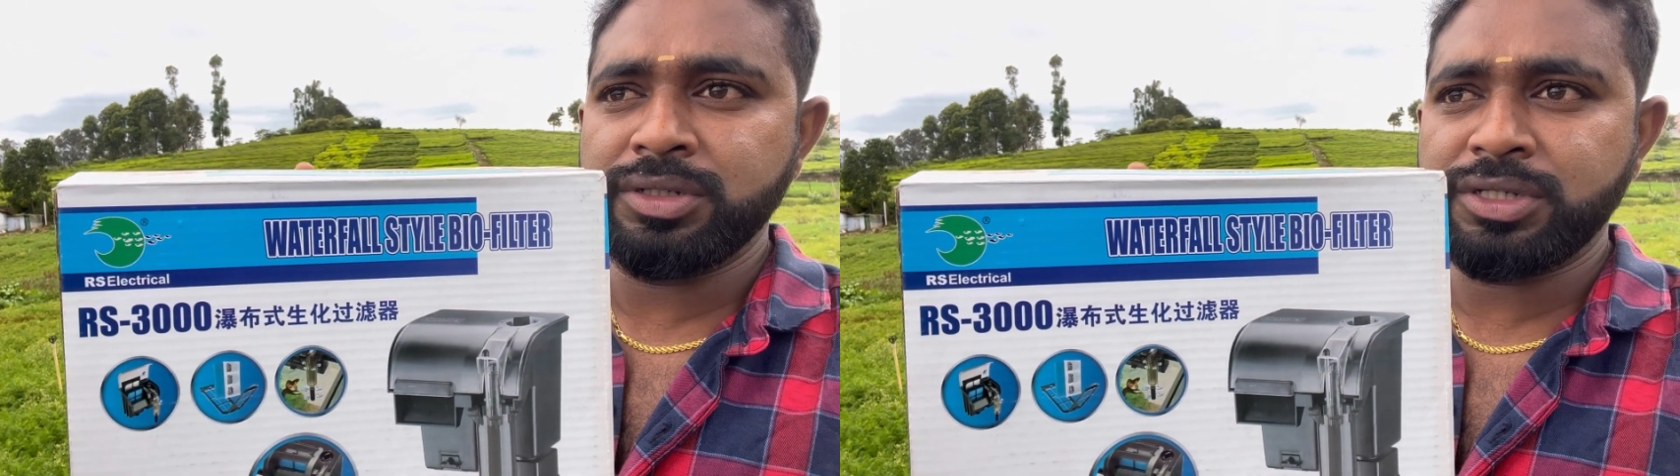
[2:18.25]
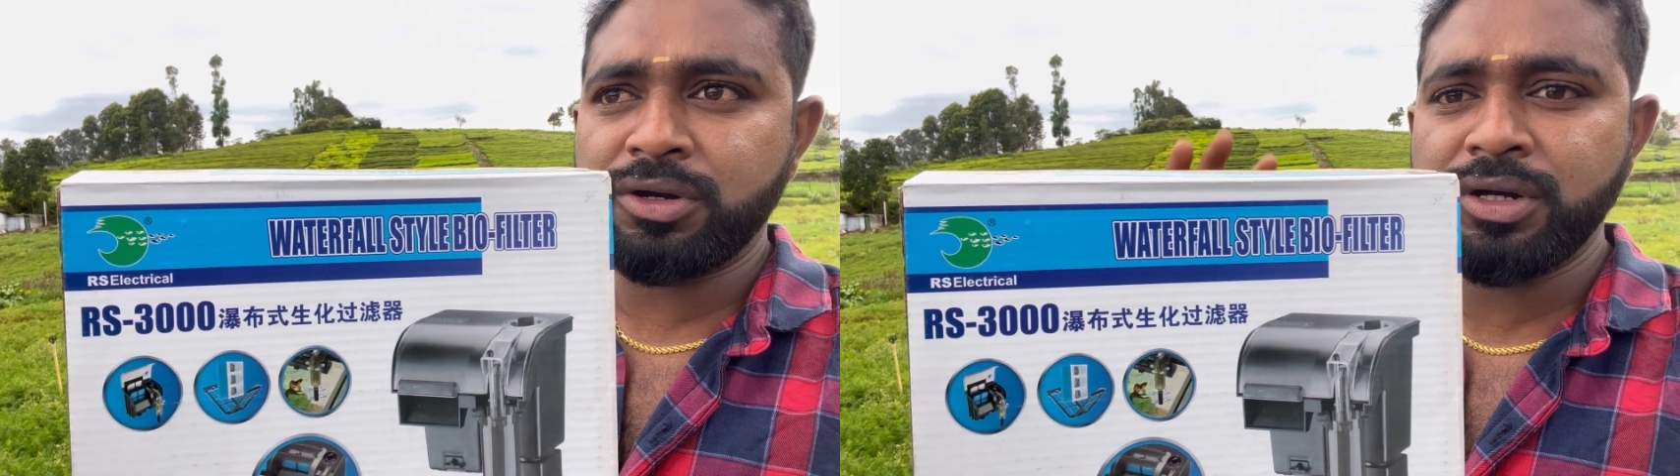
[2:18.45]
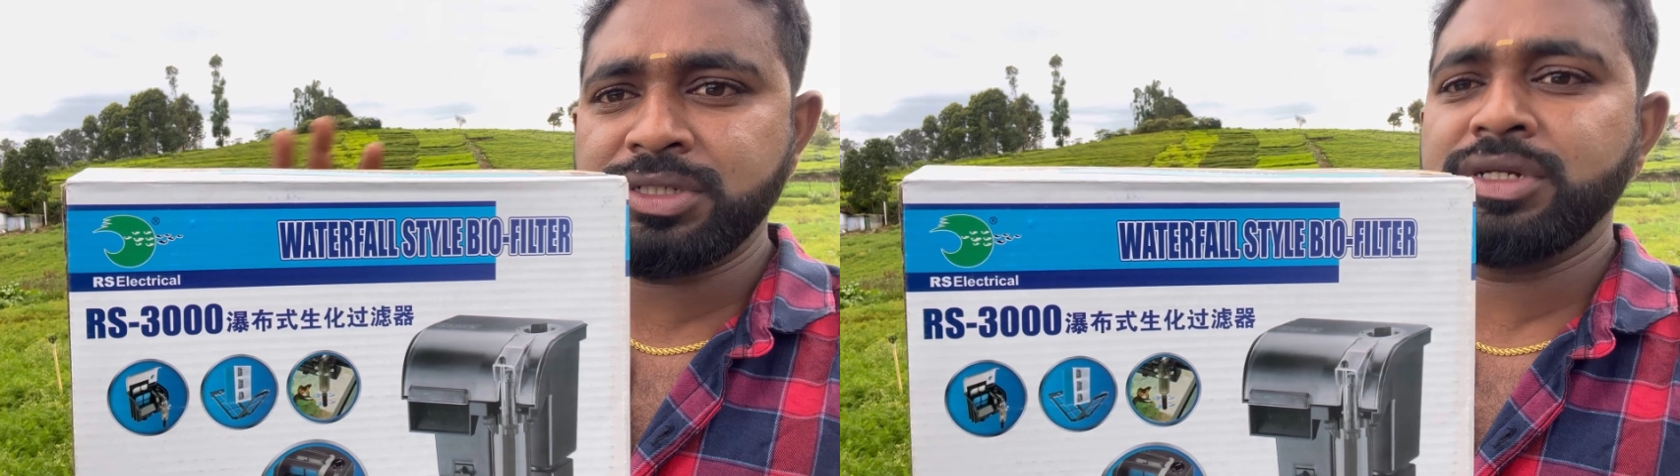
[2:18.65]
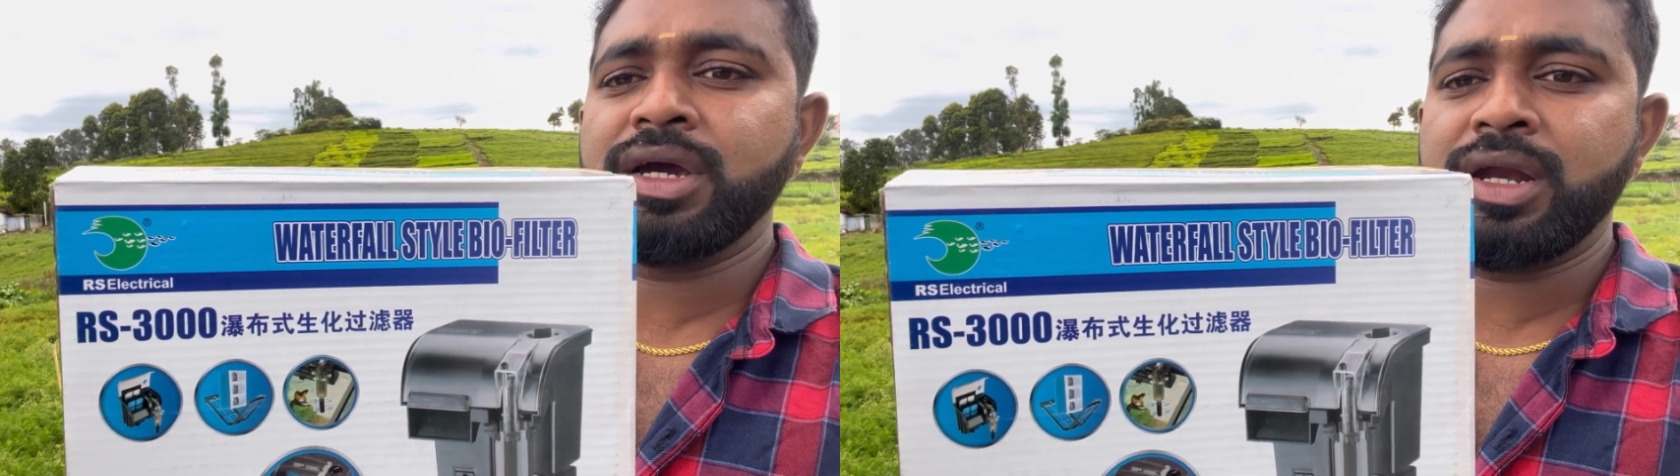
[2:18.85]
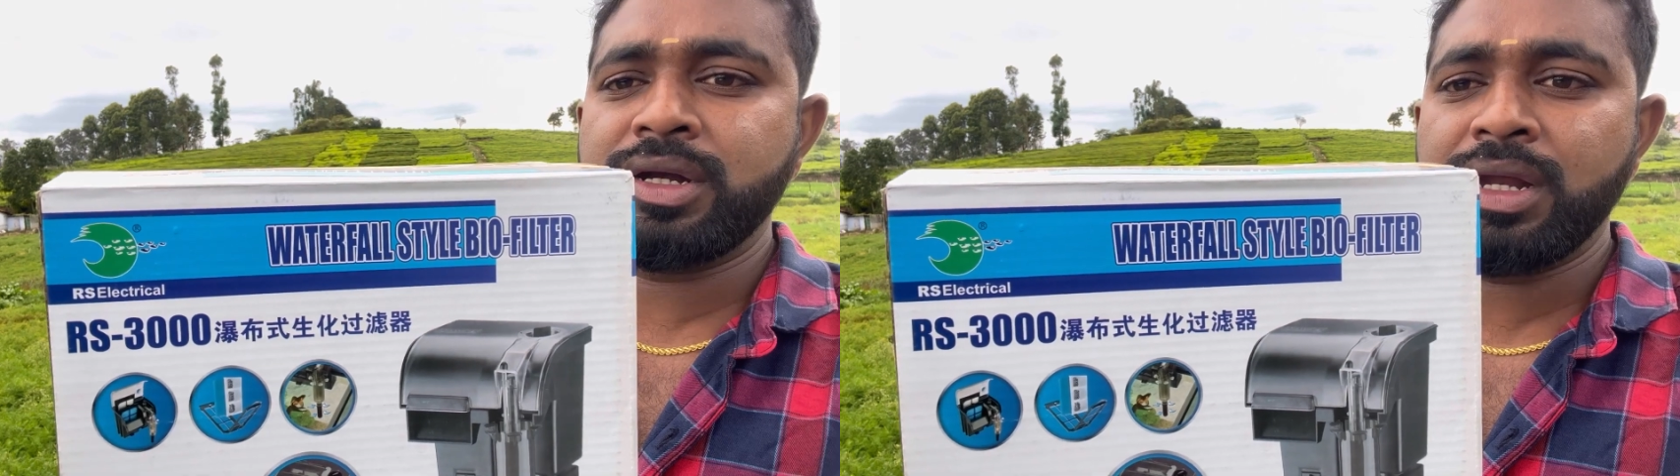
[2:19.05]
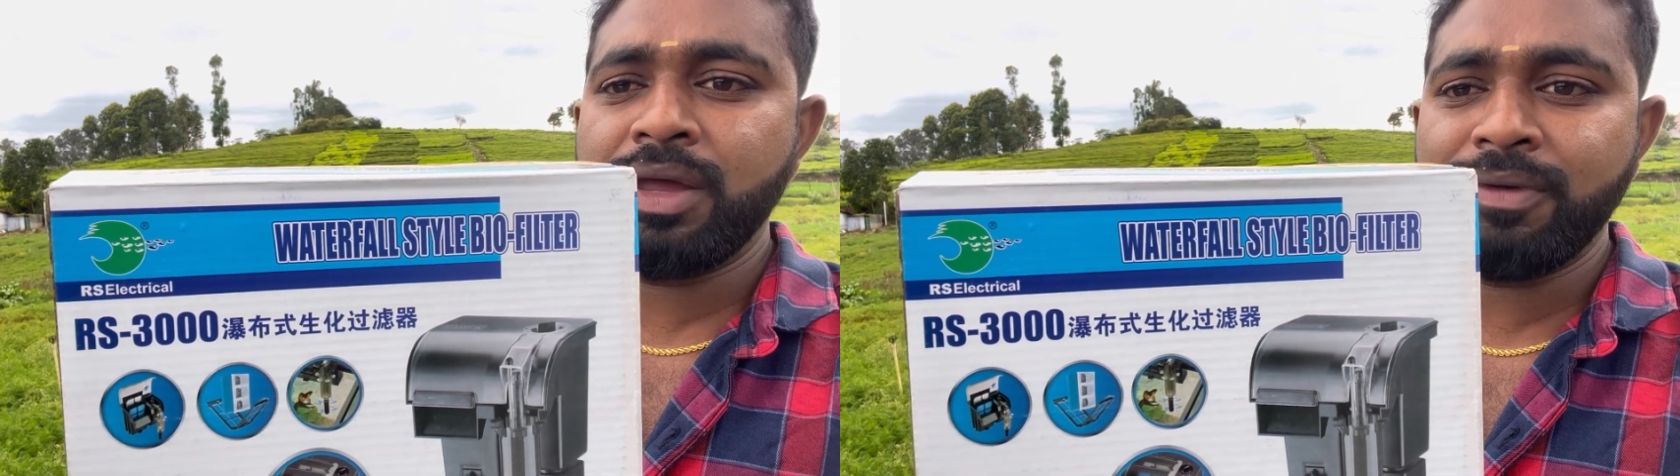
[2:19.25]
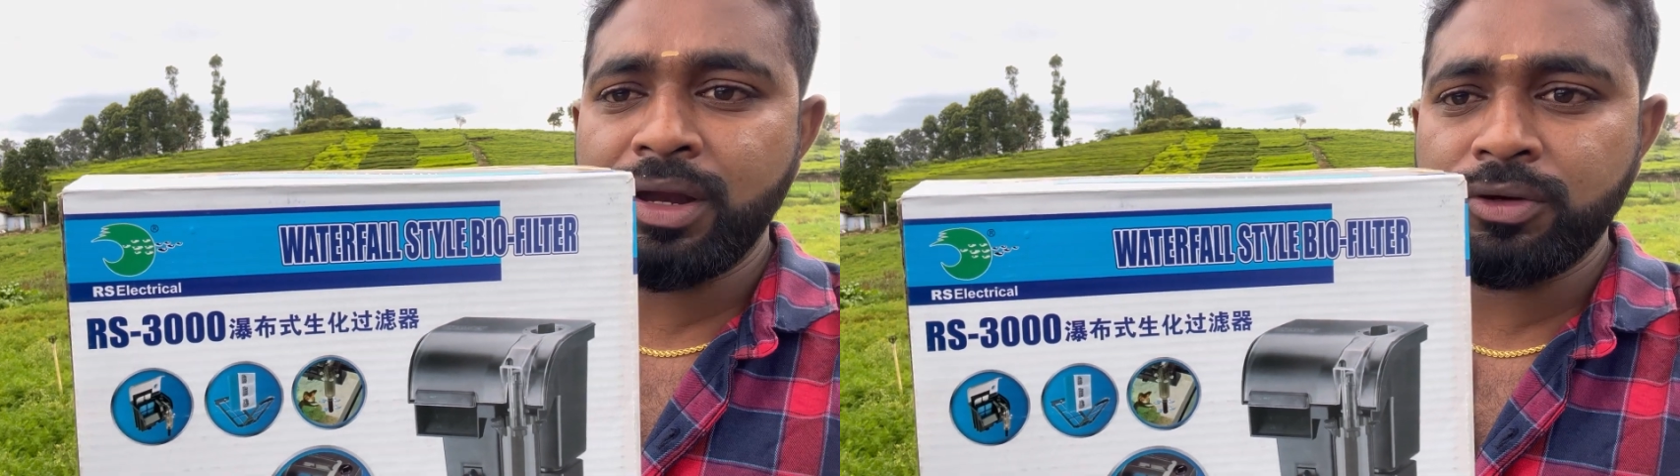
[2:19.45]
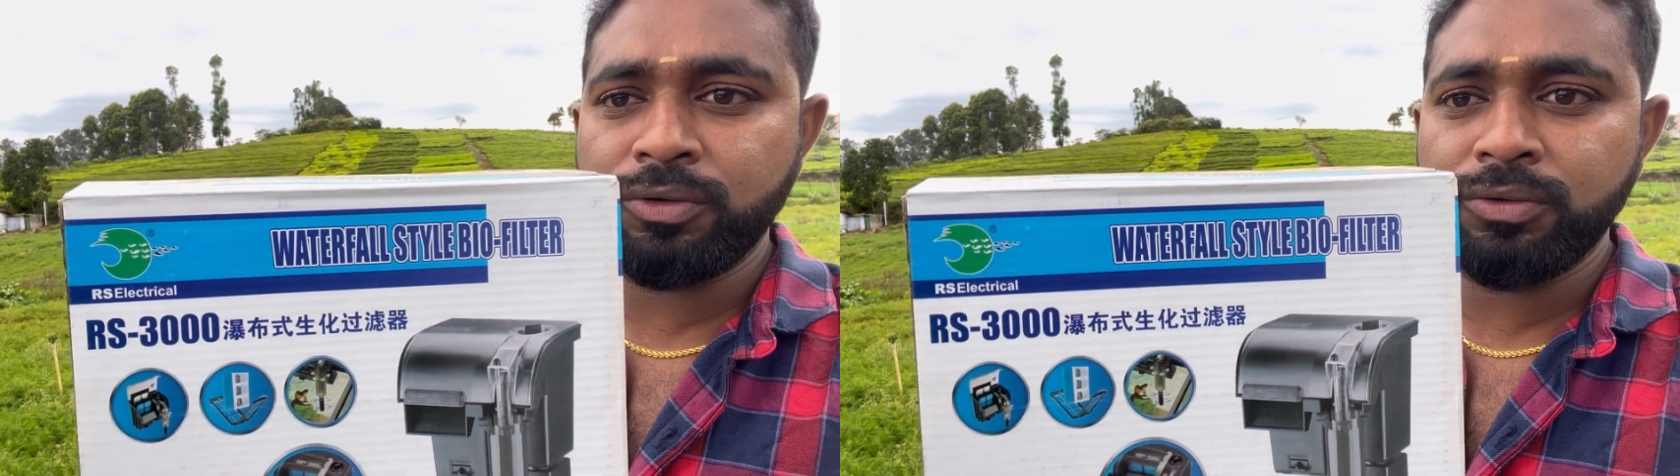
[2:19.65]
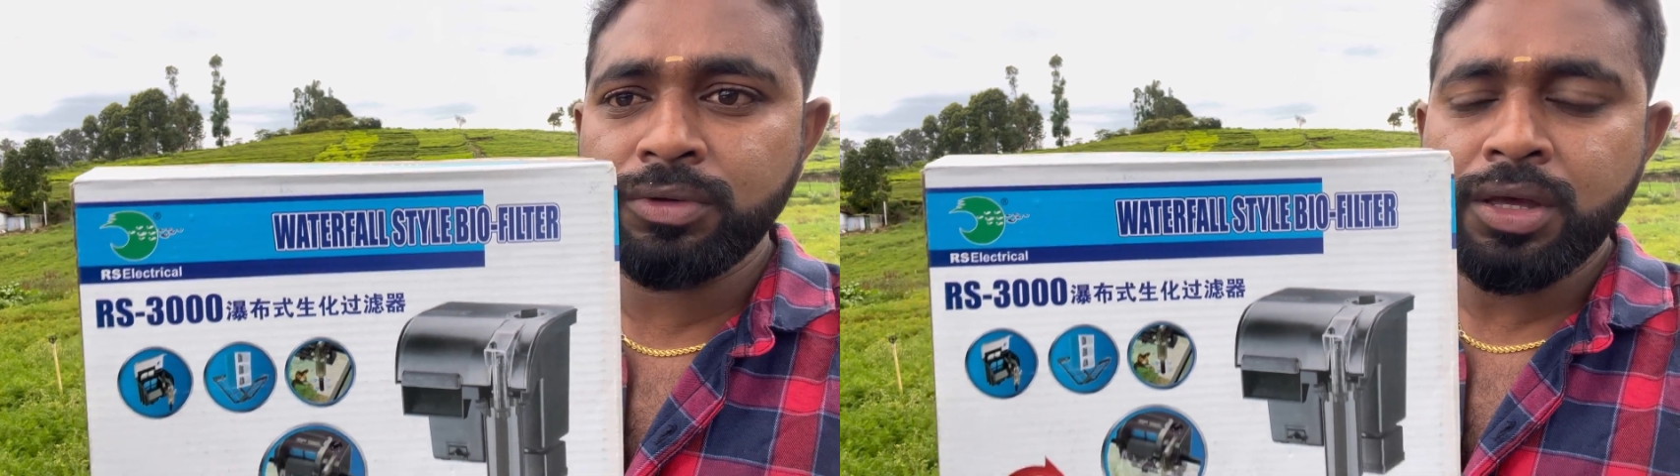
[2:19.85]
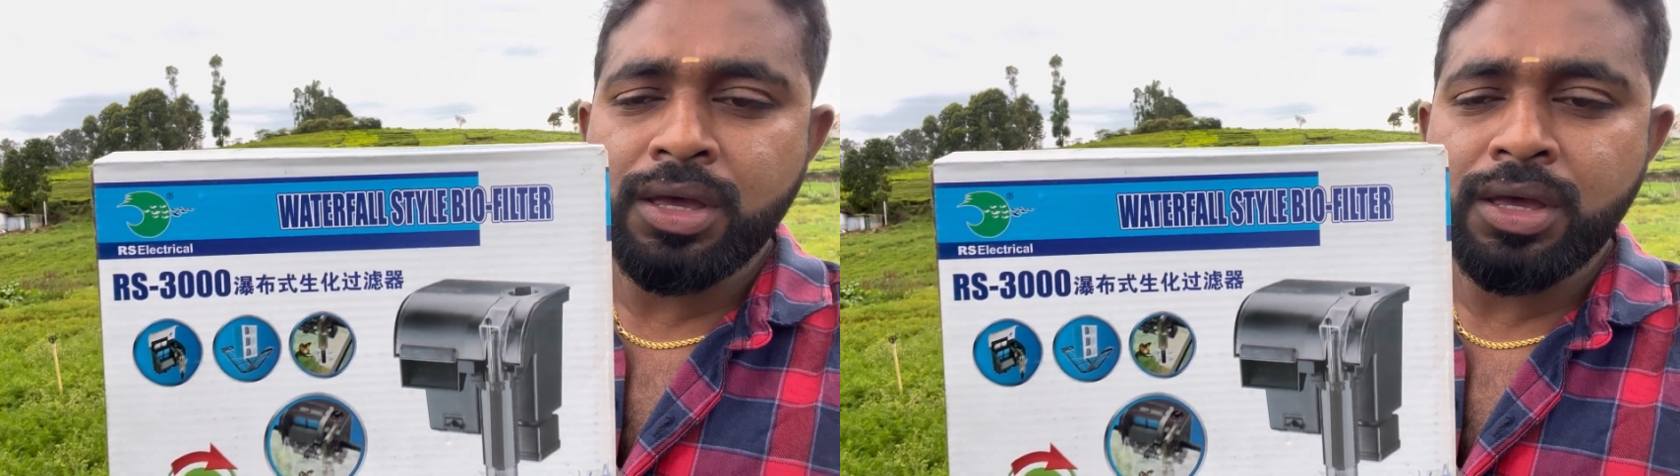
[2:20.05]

சர்க்குலேஷன் கரெக்டாக லெவலாக இருக்கும்